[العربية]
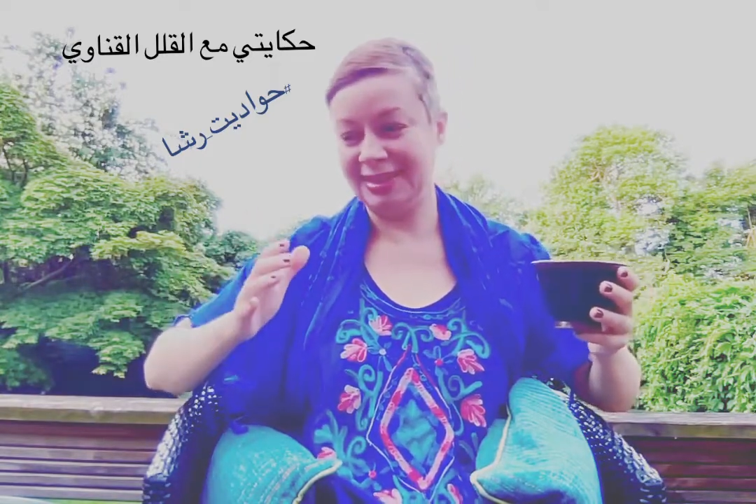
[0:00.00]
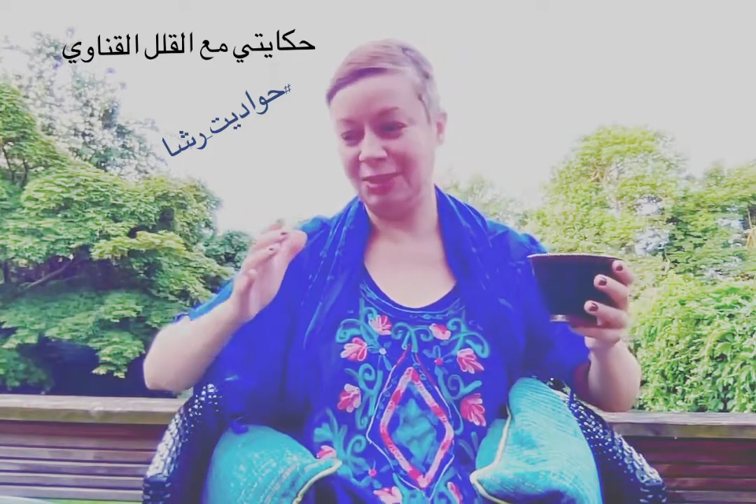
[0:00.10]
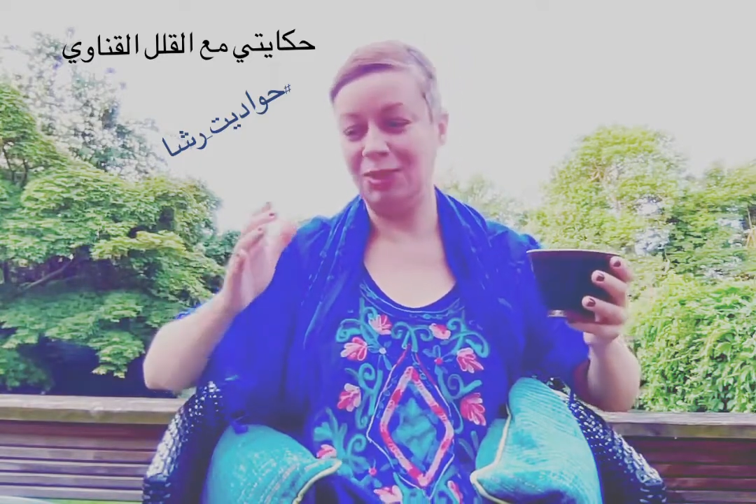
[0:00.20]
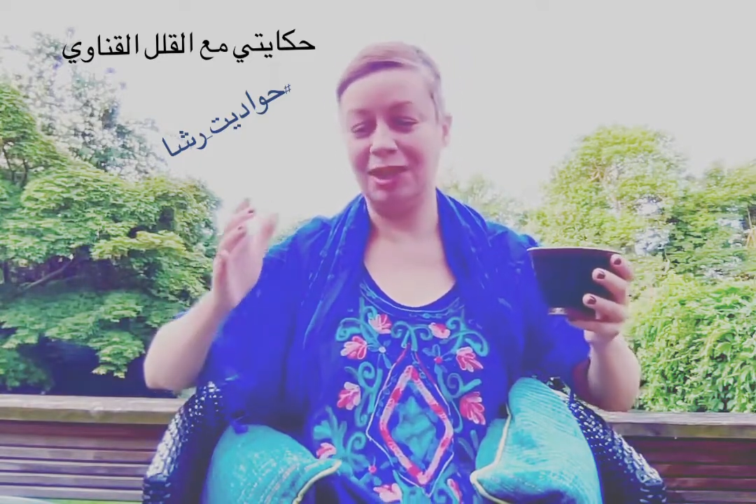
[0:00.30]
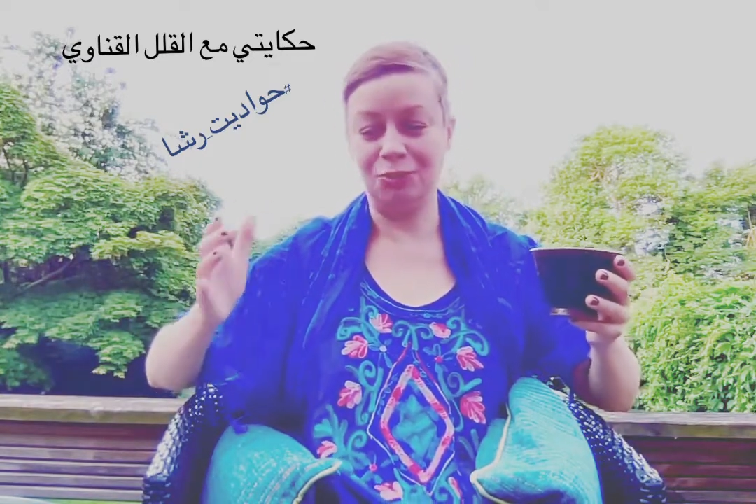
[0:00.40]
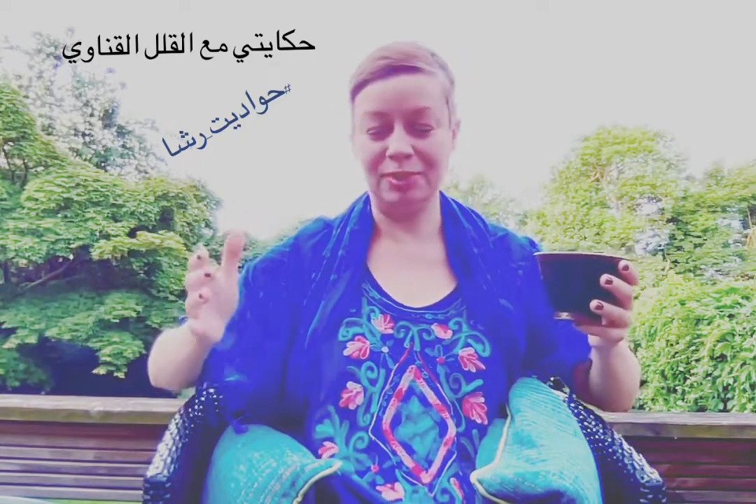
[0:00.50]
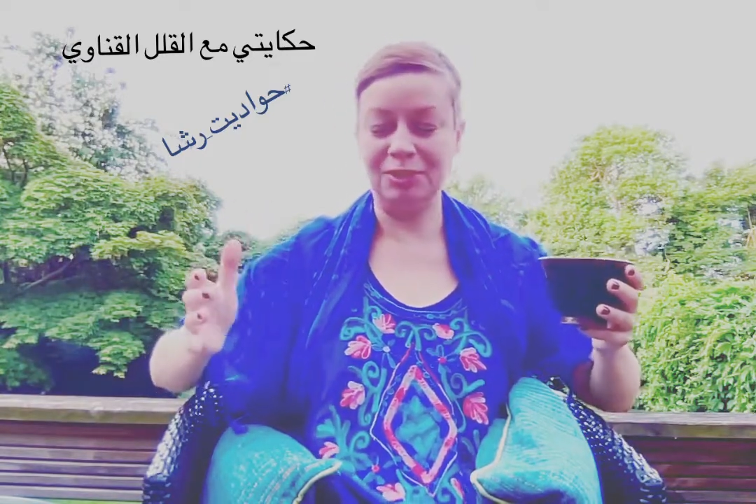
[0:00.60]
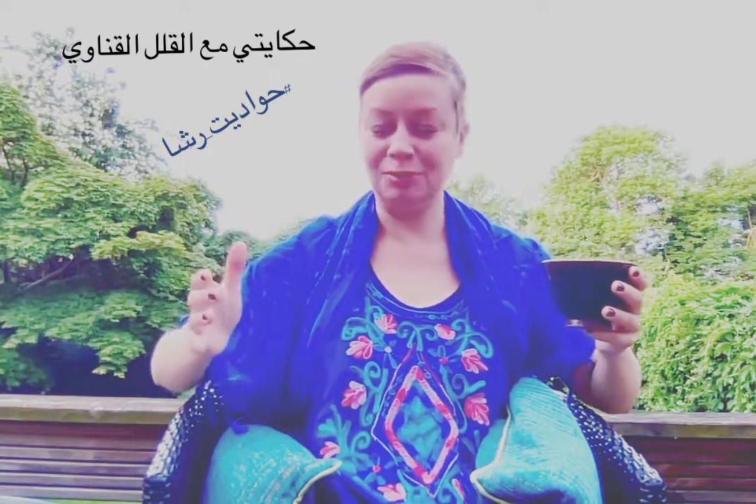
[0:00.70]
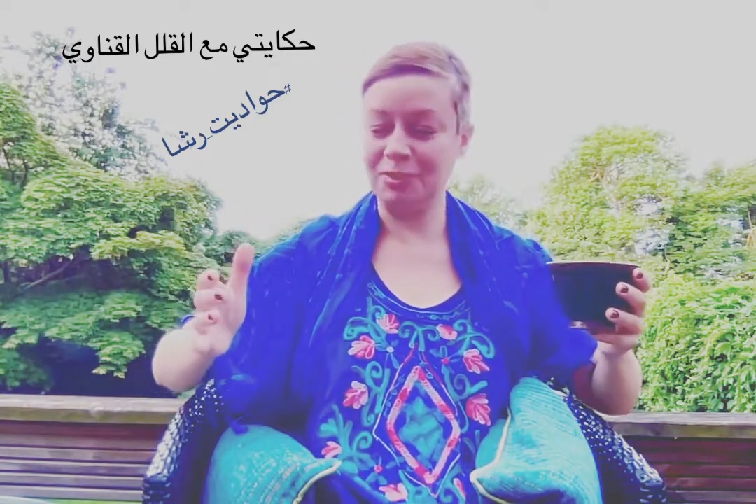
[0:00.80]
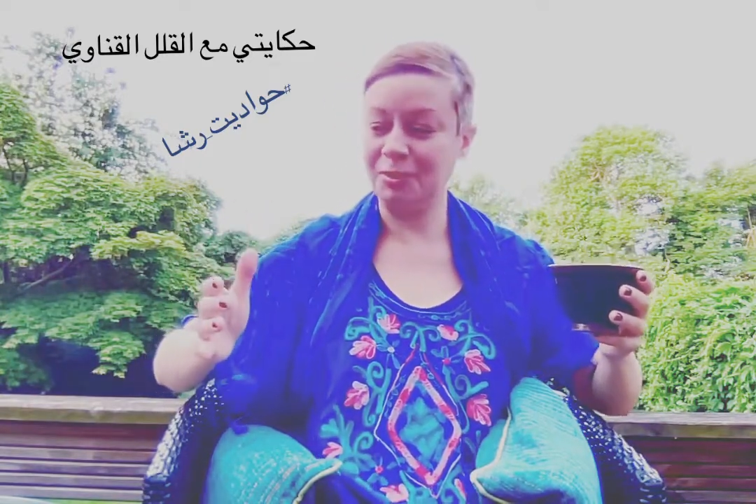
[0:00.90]
اللي هو
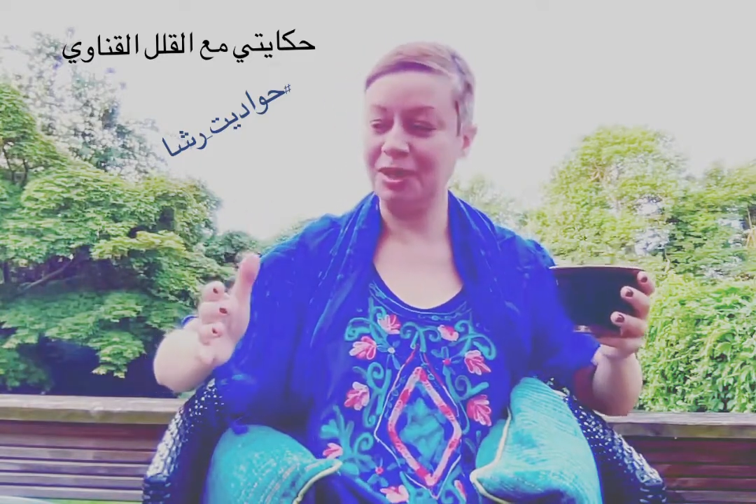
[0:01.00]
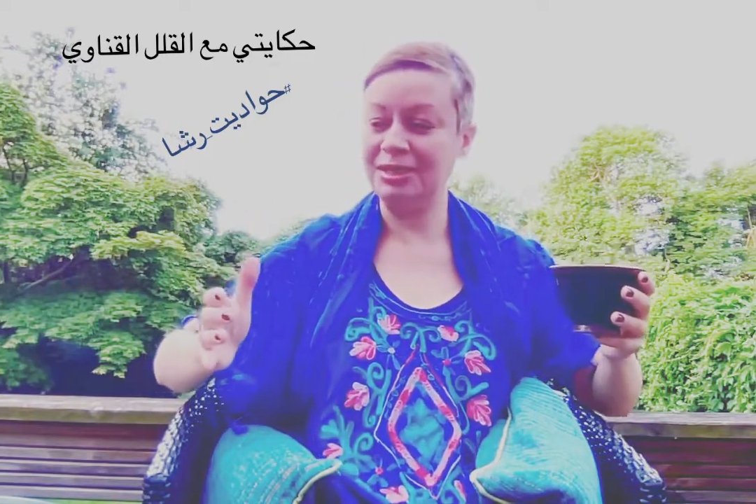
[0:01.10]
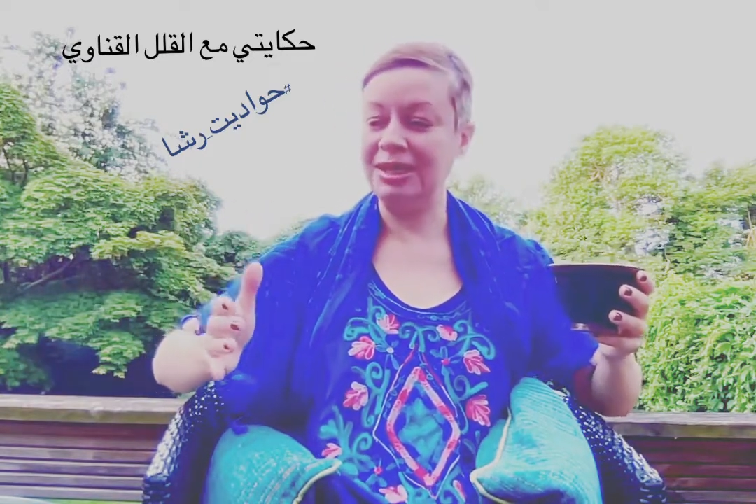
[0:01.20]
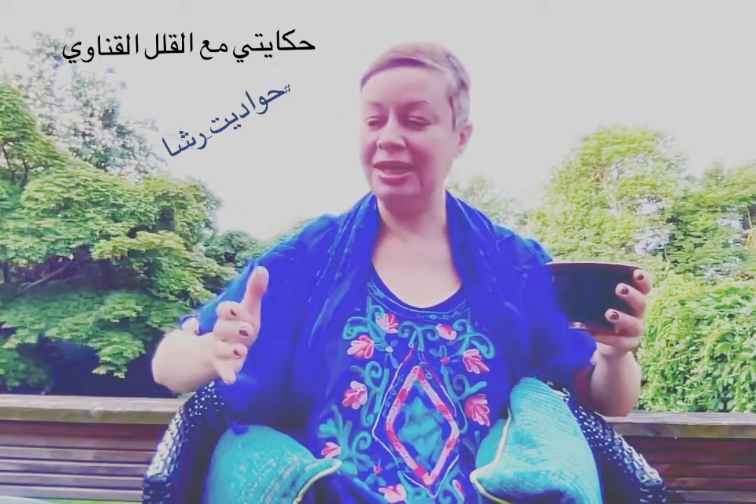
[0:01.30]
الألومنيوم طبعا